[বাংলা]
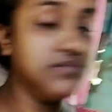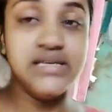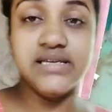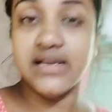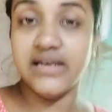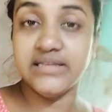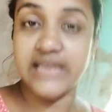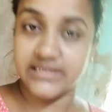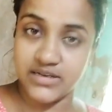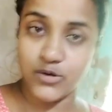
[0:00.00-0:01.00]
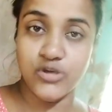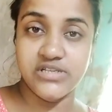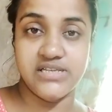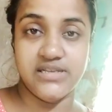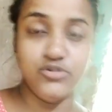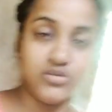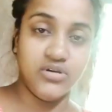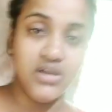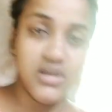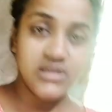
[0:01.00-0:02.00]
ভিজিয়ে রাখলে না তাড়াতাড়ি হয়ে যায় জানো তো
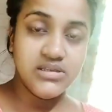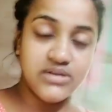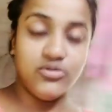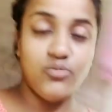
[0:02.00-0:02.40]
যেহেতু